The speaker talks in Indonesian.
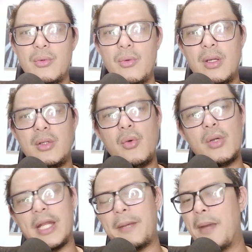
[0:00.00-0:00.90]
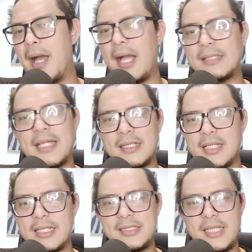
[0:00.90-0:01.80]
waduh keren banget
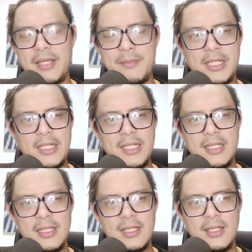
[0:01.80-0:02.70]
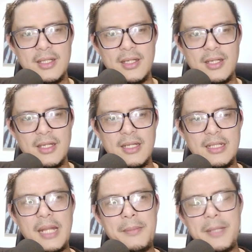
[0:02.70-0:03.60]
karakternya si Taemin ini
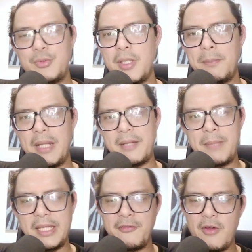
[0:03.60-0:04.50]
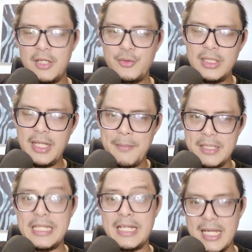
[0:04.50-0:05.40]
dan dia punya blend backing vokal tuh kan
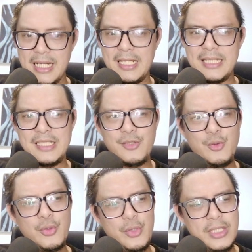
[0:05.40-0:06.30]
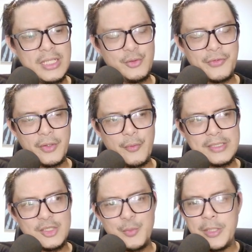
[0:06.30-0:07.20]
lebar kiri kanan guys ya. Gue gue denger tuh
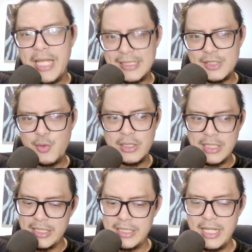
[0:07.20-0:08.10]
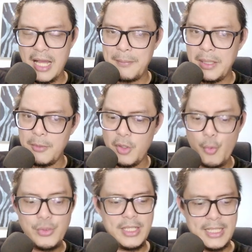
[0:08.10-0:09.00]
frekuensi cuma di atas doang jadi dia ngambil
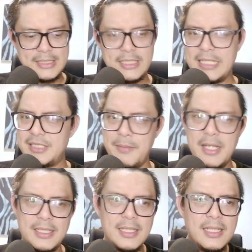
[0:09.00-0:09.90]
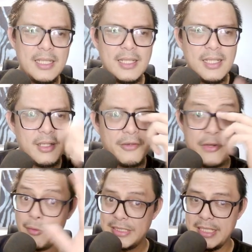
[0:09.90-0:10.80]
low-nya guys ya. Ini asik banget.
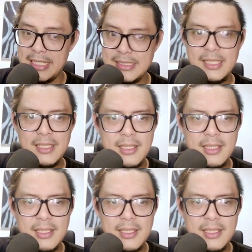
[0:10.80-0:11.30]
Frekuensi guys ya.